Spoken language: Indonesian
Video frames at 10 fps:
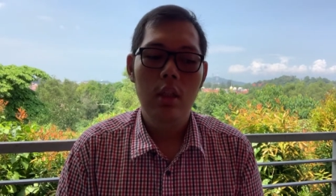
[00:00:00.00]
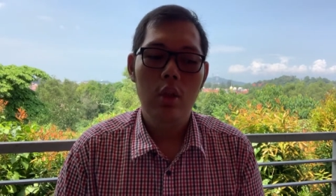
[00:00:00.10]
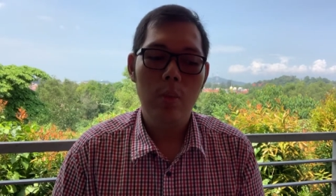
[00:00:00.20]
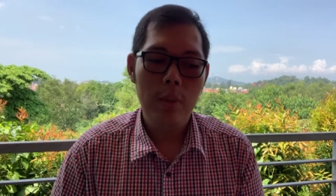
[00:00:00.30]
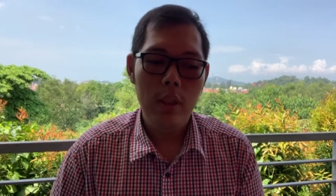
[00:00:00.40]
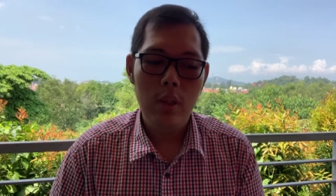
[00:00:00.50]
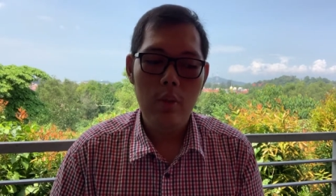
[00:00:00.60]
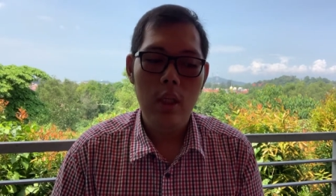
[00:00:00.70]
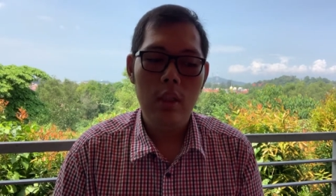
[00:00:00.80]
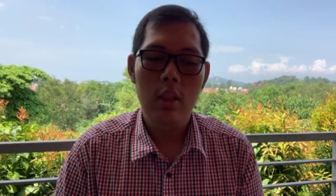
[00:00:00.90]
Topik
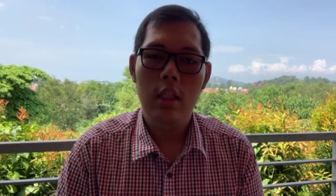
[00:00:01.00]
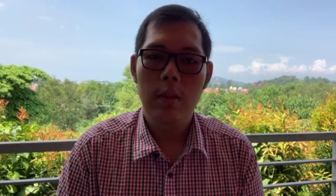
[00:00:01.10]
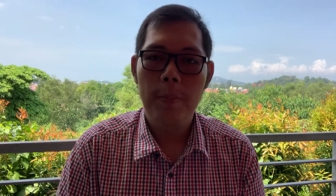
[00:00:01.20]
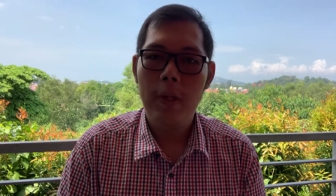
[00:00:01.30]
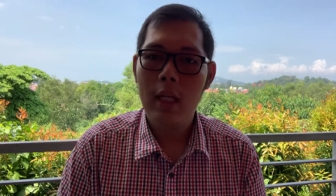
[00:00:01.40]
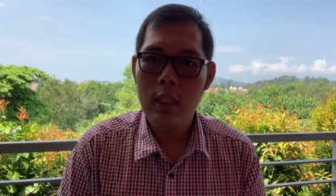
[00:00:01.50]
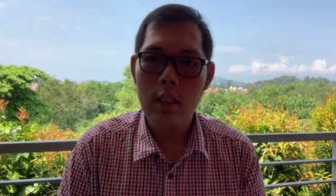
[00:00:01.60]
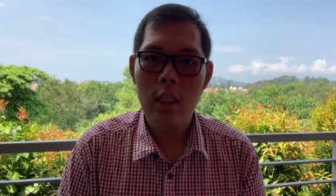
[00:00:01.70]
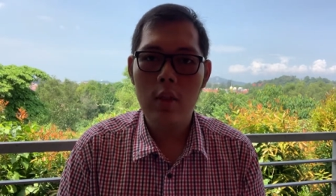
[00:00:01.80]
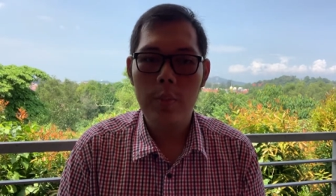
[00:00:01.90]
kedua tentang
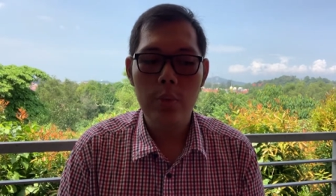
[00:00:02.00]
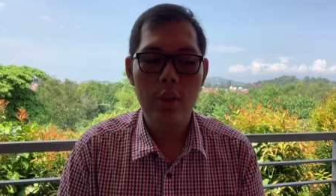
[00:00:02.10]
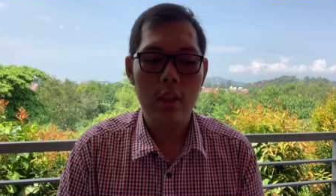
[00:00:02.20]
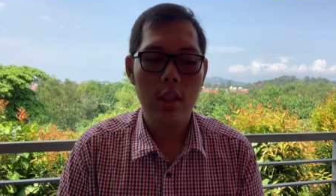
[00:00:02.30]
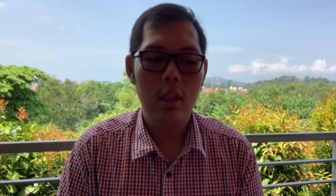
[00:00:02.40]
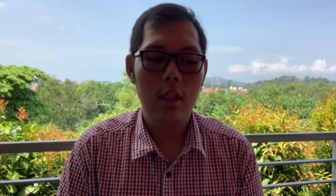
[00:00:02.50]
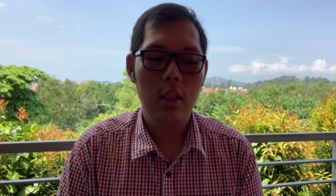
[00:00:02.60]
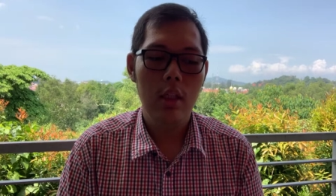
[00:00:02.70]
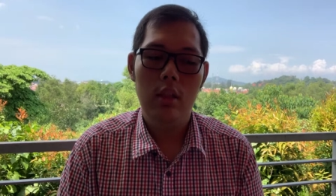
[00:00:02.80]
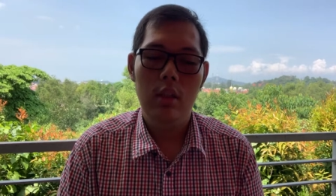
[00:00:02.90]
perakitan komputer.
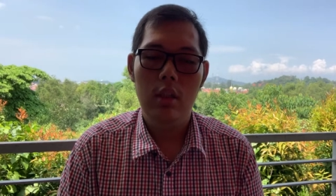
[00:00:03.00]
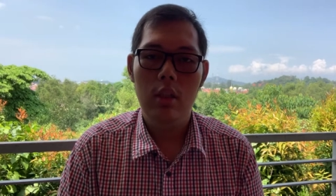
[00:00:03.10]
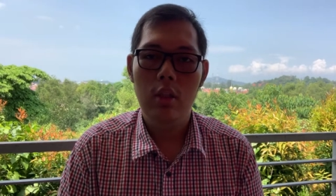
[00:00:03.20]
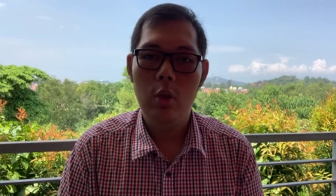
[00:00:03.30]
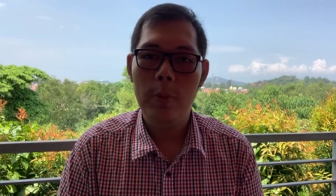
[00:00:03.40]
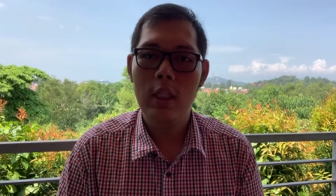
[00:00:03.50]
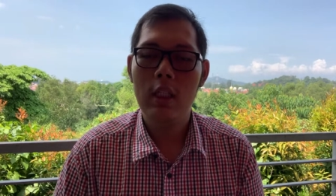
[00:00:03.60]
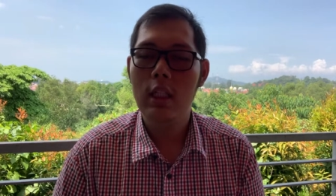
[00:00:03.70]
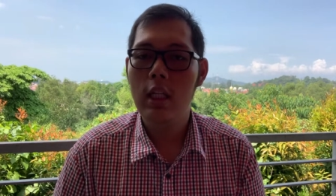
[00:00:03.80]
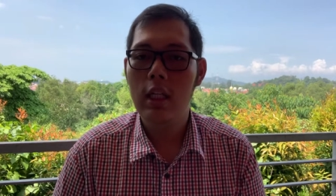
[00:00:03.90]
Ya, topik
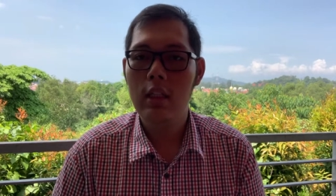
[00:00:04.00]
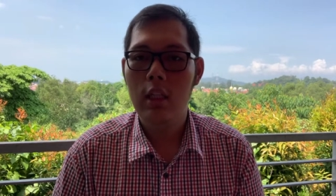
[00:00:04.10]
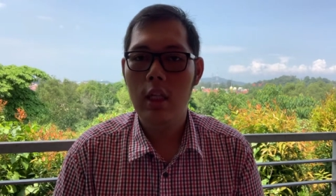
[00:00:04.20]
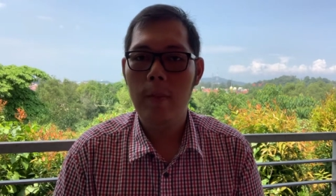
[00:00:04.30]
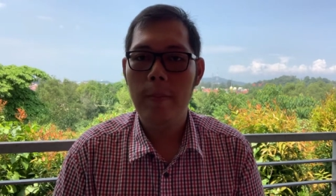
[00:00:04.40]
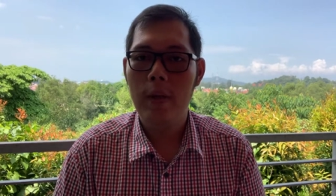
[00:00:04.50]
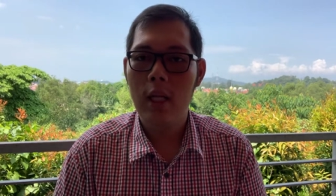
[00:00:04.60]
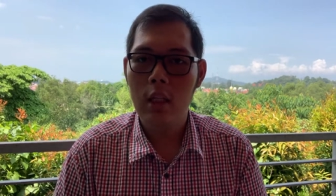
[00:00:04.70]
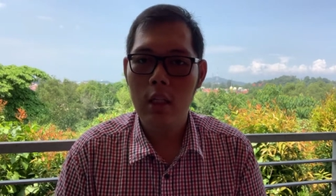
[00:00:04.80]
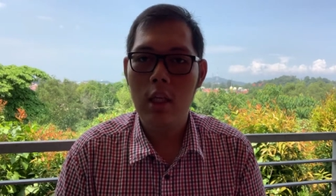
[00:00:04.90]
ketiga tentang
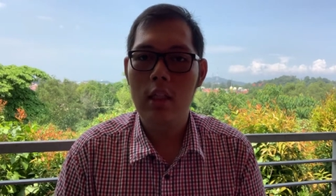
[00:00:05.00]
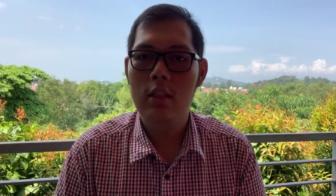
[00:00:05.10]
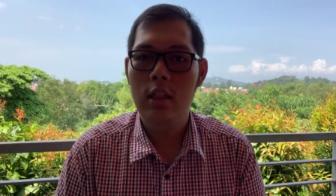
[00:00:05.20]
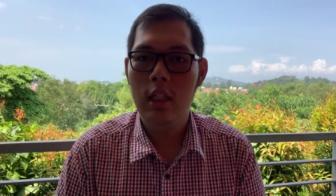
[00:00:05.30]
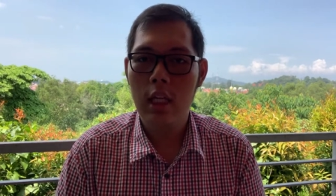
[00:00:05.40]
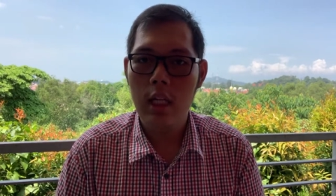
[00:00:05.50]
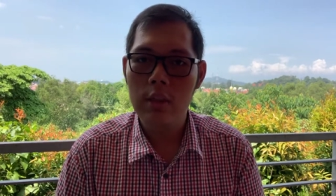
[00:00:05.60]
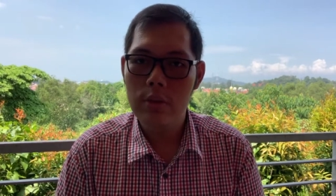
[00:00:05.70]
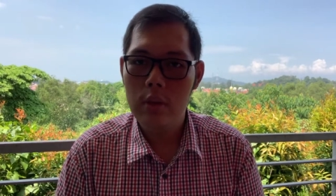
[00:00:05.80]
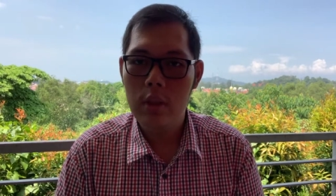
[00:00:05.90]
perangkat keras tingkat
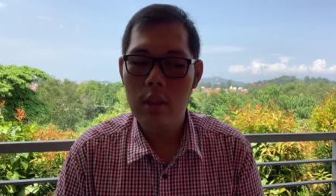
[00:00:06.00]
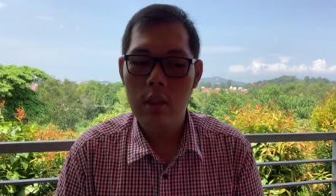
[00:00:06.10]
lanjut.